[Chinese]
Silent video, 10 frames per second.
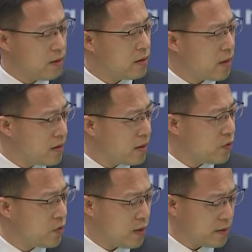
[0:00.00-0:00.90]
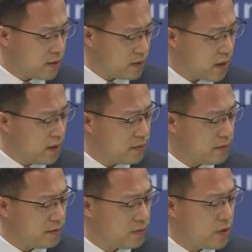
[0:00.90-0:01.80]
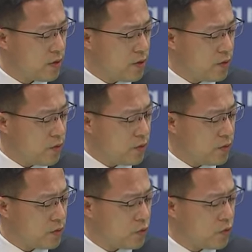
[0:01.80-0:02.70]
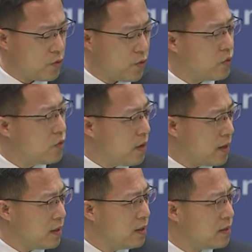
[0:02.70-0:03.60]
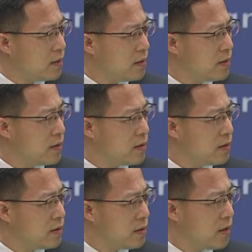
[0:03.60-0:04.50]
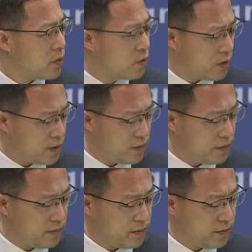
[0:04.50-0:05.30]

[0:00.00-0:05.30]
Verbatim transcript: 开展对话协商，去同化异，积累共识。